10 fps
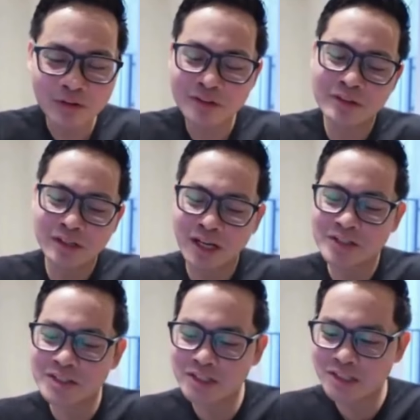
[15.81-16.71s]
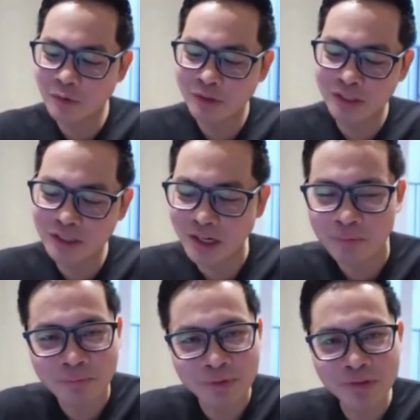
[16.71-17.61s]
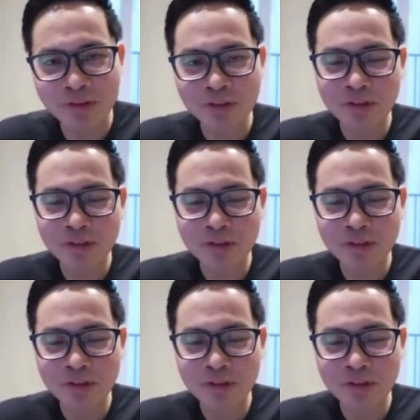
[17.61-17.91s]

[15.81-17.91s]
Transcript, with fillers: ng ICC o hindi dinampot?